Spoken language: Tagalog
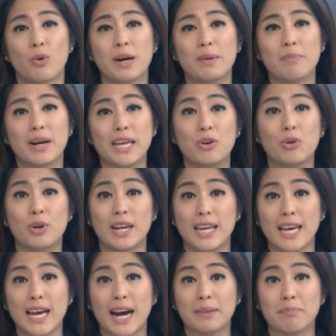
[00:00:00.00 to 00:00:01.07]
huwag maging
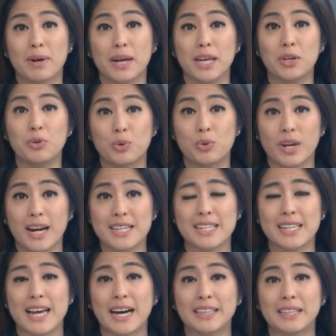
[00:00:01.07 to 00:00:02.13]
huli at maging una
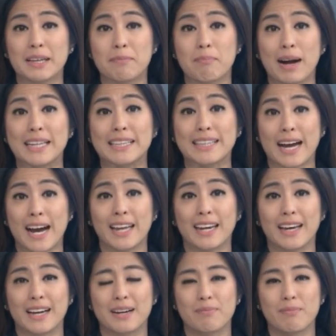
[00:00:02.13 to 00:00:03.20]
sa lahat ng
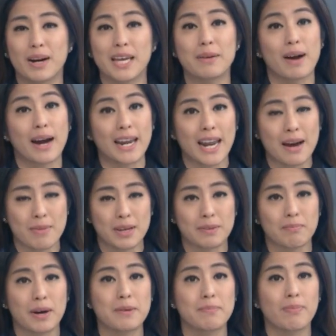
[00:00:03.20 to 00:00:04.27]
balitaan. Maging maalam
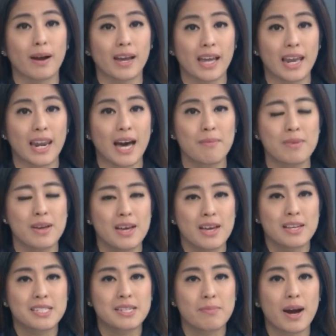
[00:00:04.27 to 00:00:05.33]
at may pakialam
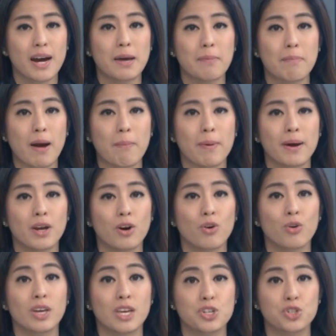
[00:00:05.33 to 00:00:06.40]
sa mga
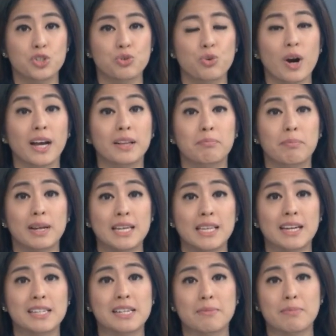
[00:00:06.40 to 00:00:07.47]
napapanahong issue at
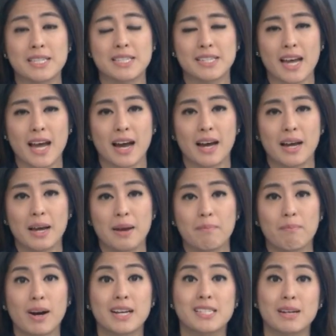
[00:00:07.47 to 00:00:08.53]
balita sa bansa.
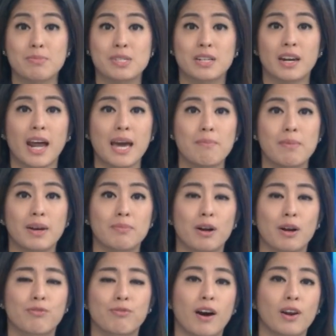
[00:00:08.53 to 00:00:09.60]
Mag-subscribe at
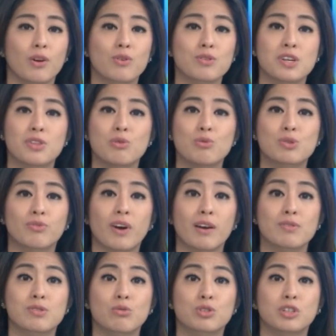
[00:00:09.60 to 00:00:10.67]
mag-follow sa News
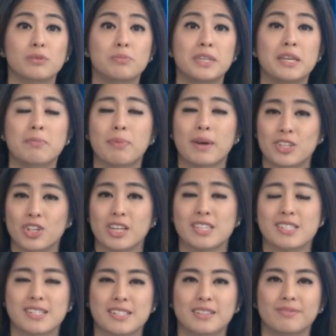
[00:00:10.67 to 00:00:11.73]
5 social media
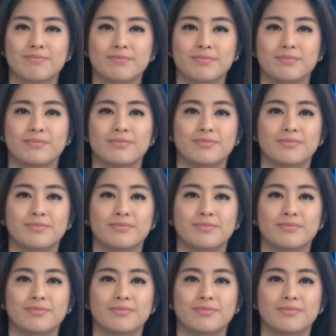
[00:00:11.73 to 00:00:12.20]
pages.